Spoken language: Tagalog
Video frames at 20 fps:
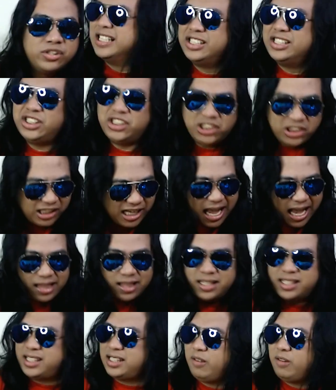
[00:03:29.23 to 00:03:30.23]
Shit,
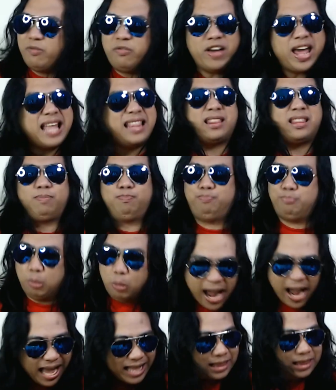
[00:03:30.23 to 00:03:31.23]
civet!
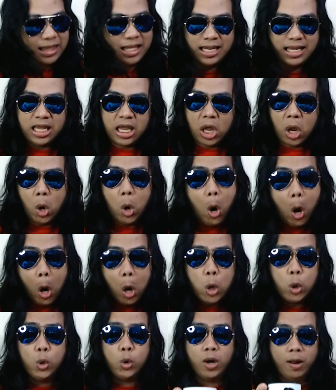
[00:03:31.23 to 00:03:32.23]
Puwet!
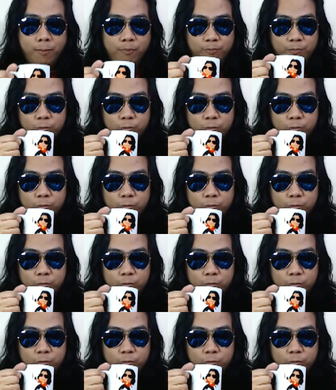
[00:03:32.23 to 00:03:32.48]
Woo!